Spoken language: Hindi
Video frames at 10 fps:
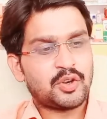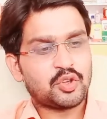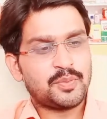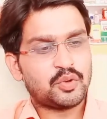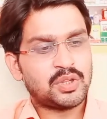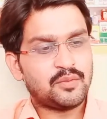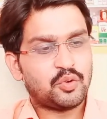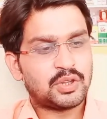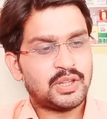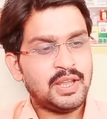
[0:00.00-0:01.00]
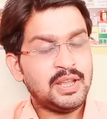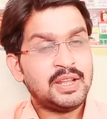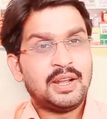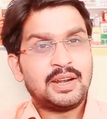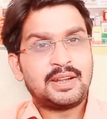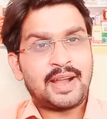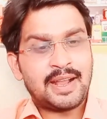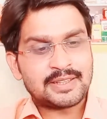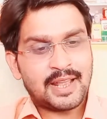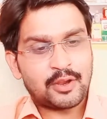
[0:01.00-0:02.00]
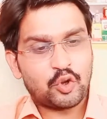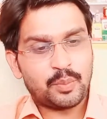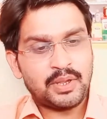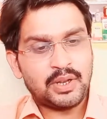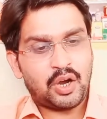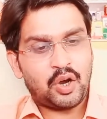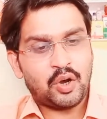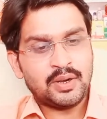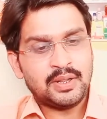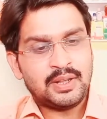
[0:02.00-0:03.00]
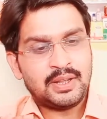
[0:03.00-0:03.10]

जो उसमें होती है वो होती है डाइसाइक्लोमिन और